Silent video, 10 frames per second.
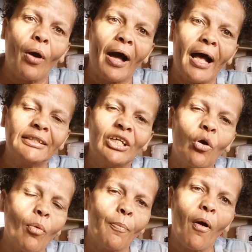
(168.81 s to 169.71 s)
Assim
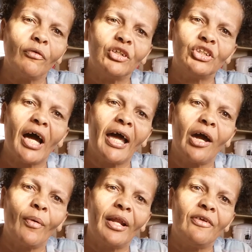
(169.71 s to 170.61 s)
como o povo de
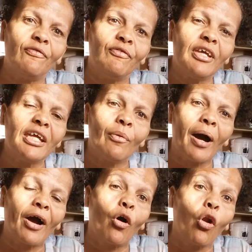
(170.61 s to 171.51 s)
Israel, eles
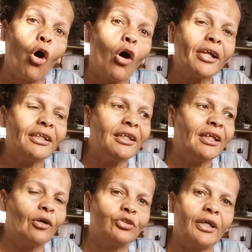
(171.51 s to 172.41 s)
viam a glória de
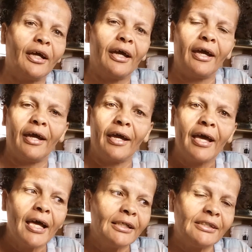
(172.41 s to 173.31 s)
Deus é,
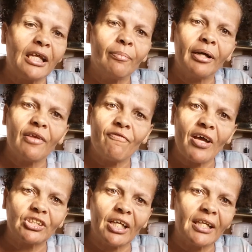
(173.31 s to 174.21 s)
sendo
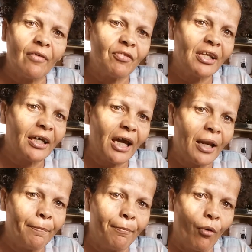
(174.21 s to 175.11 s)
manifestada na vida
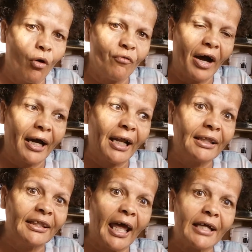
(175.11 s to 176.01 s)
daquele povo, a
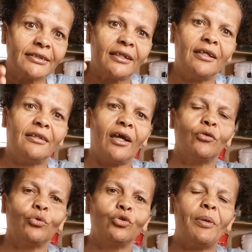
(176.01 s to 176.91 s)
grandeza de
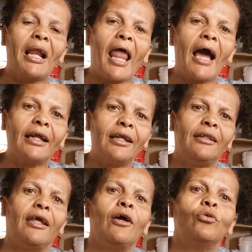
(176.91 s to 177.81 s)
Deus, os milagres de
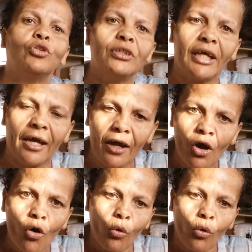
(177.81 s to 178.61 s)
Deus, né?